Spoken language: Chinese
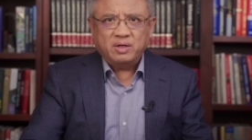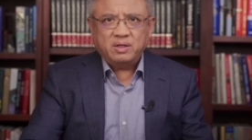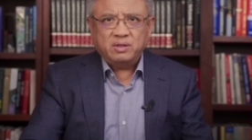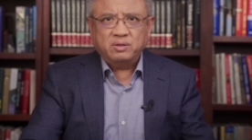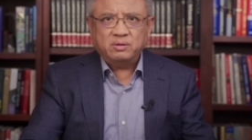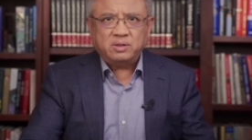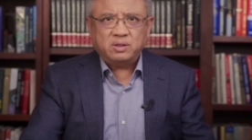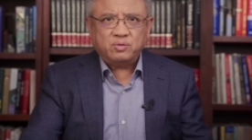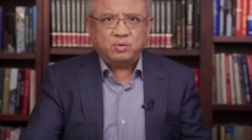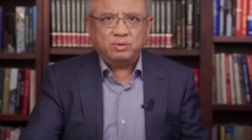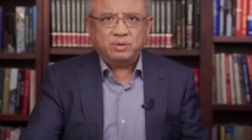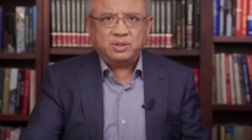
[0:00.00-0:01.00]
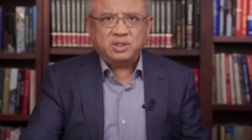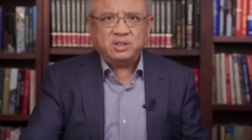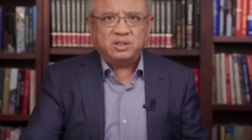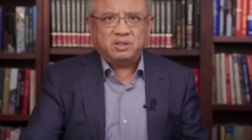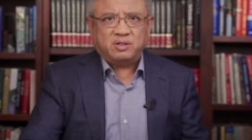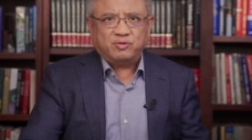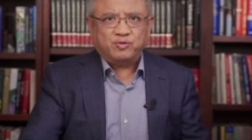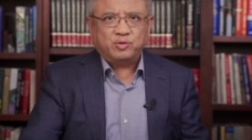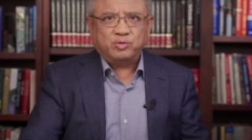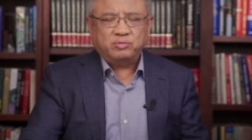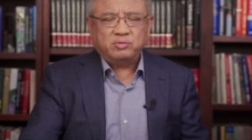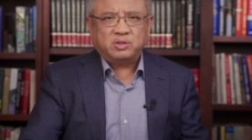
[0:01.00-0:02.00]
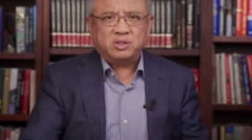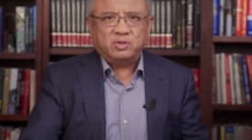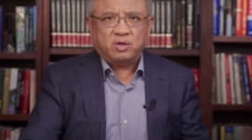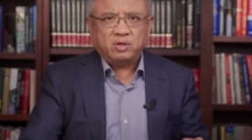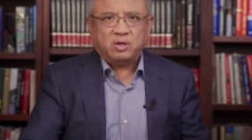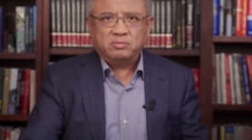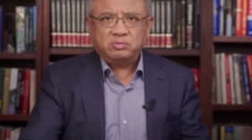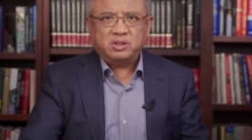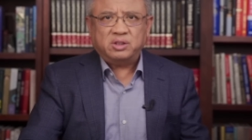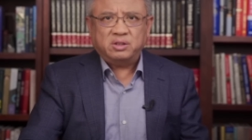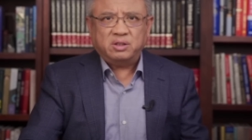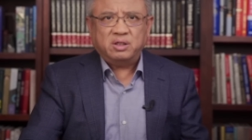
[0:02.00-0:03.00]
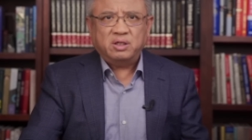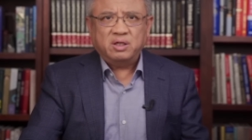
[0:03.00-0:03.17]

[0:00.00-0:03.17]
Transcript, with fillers: 尤其国内经济复苏是遥遥无期，